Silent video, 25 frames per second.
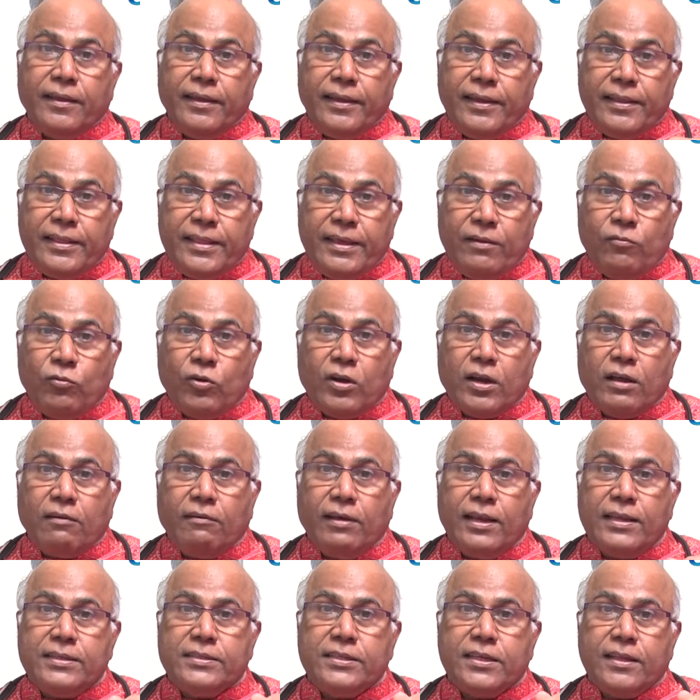ఇది
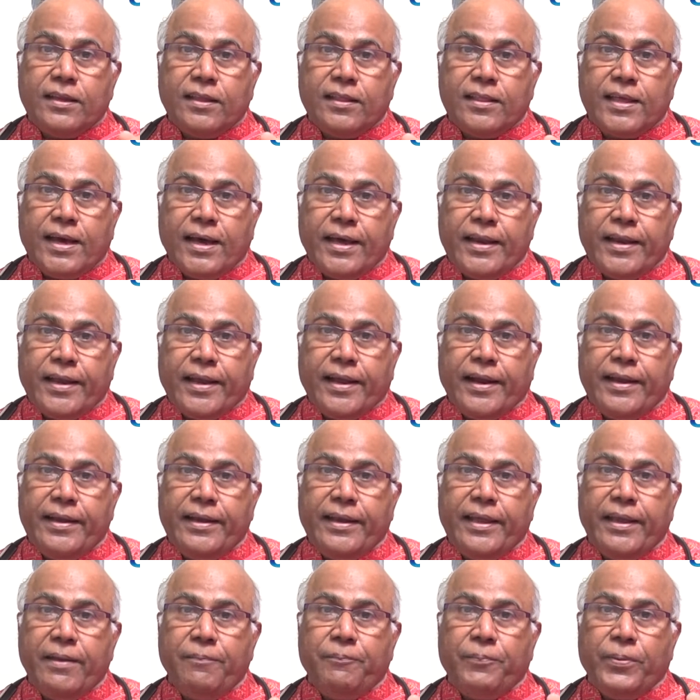ఉండవలసిన
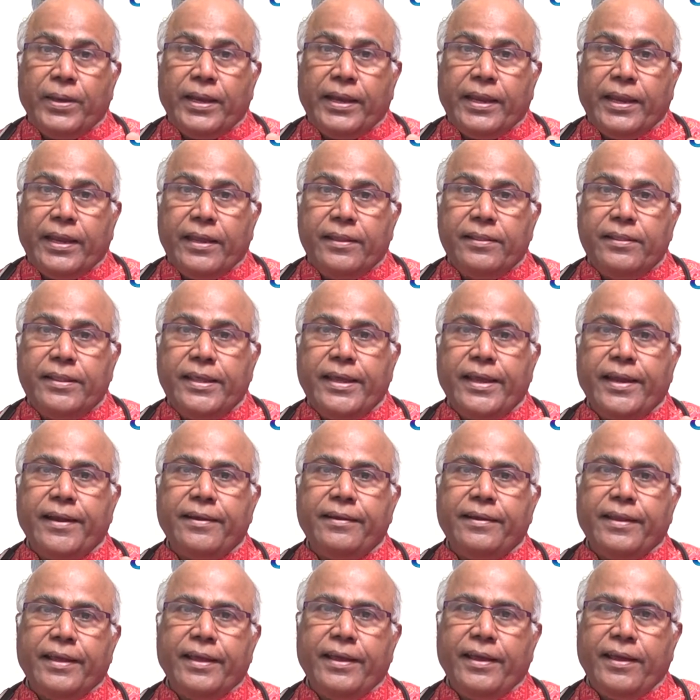దానికంటే పెరిగింది
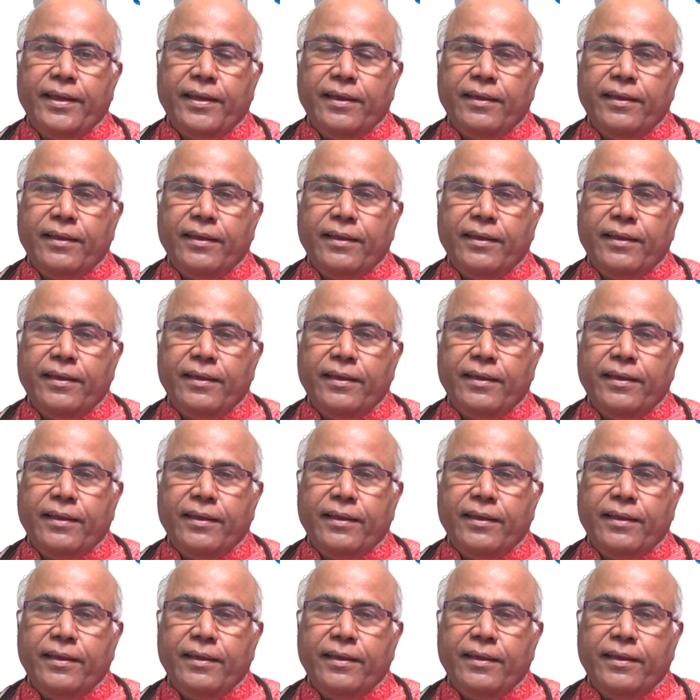అంటే